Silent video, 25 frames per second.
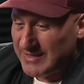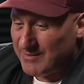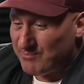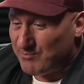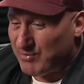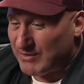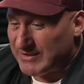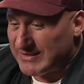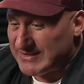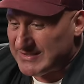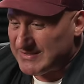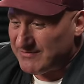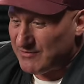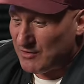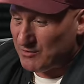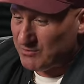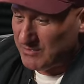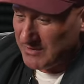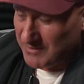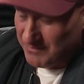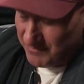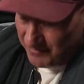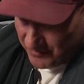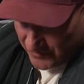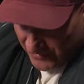pokazywał
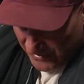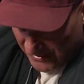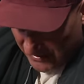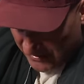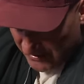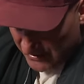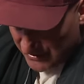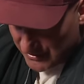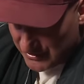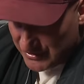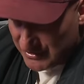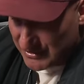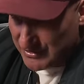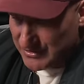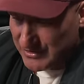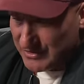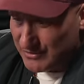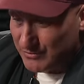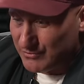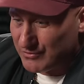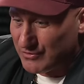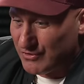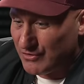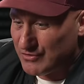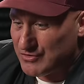mi, gdzie się
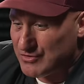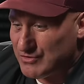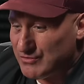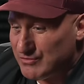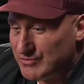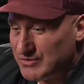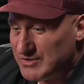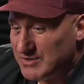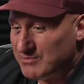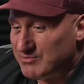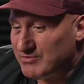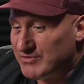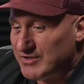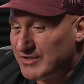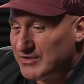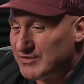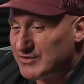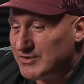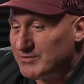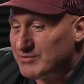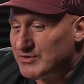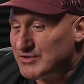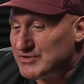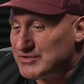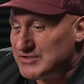urodził, gdzie był jego
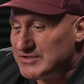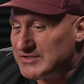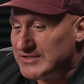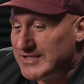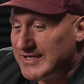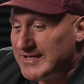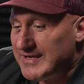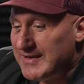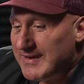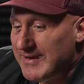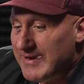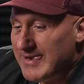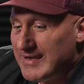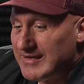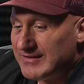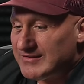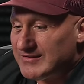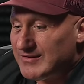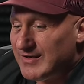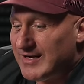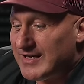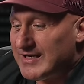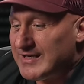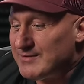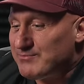dom rodzinny.
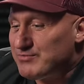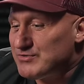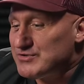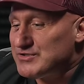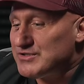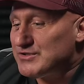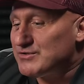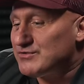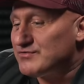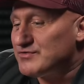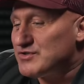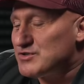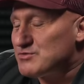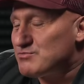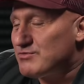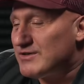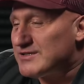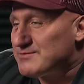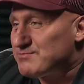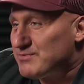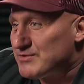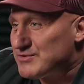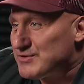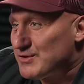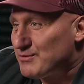No ale później również była
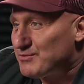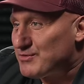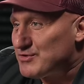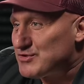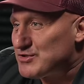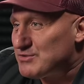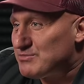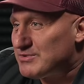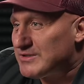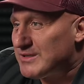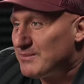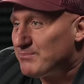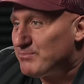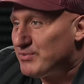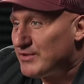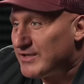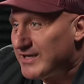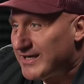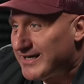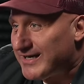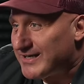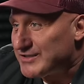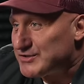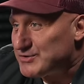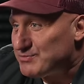sposobność, żeby tam
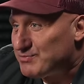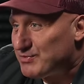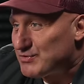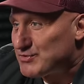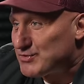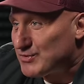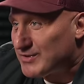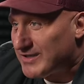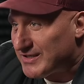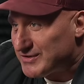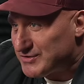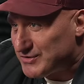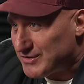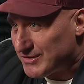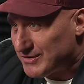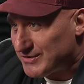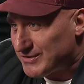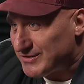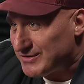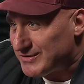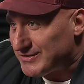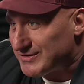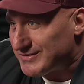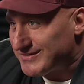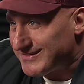pojechać i poszukać
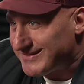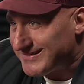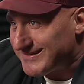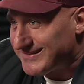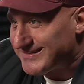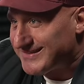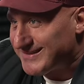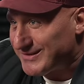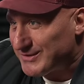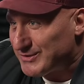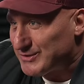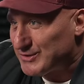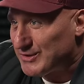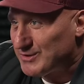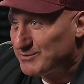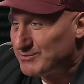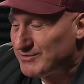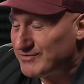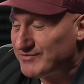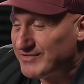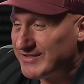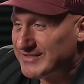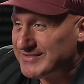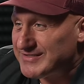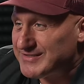tego, e, tego
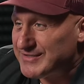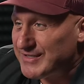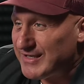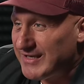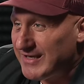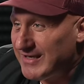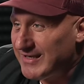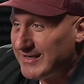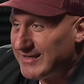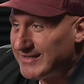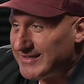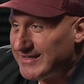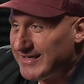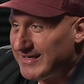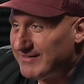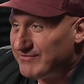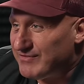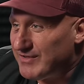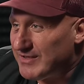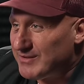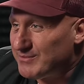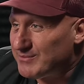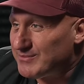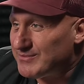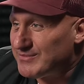domu, więc ja
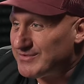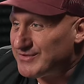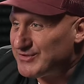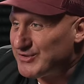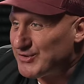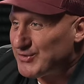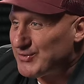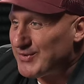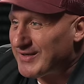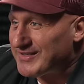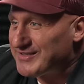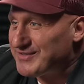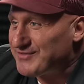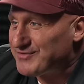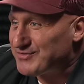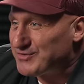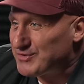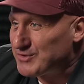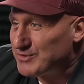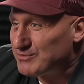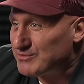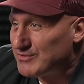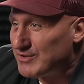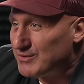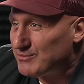wiem dokładnie, w
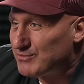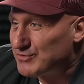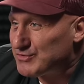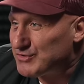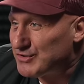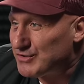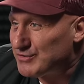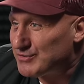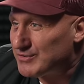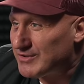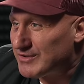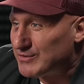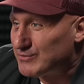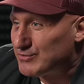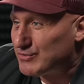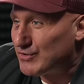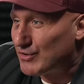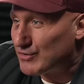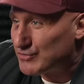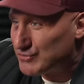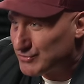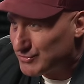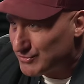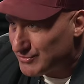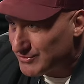którym domu się Jurek
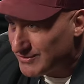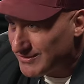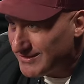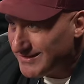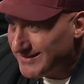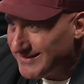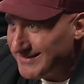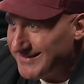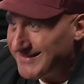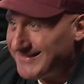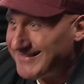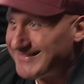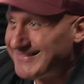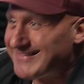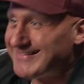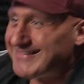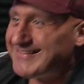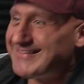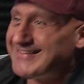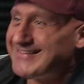urodził. E,